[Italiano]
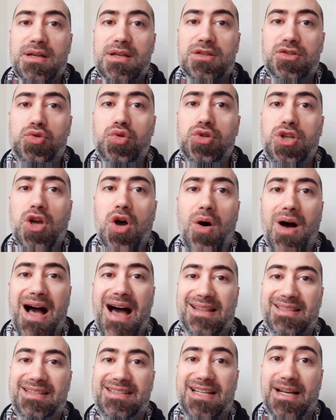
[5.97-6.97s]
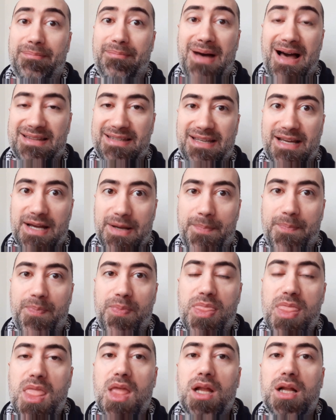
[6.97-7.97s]
Studiò arte drammatica
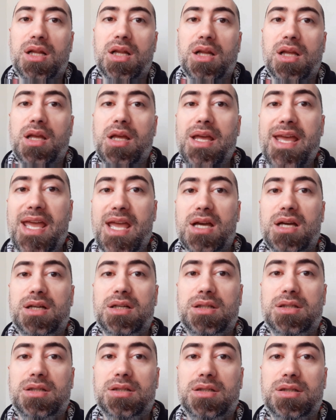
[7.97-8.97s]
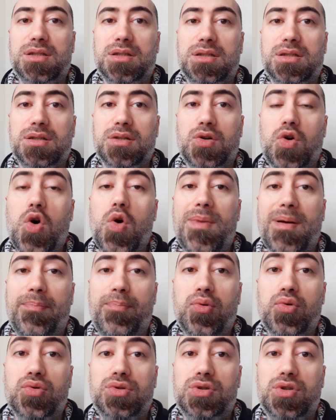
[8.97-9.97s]
e, eh, come
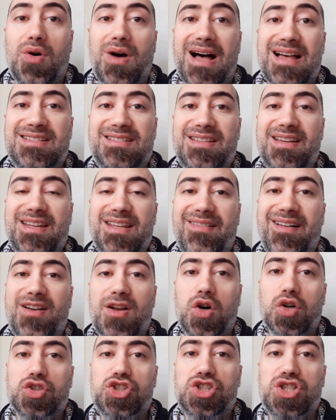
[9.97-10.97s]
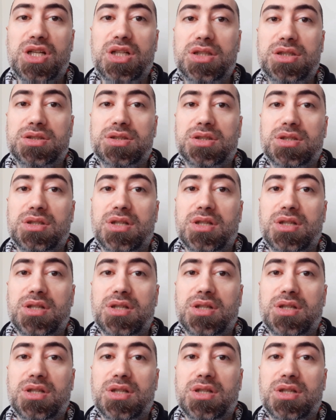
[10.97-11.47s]
appunto asseriva Varoche,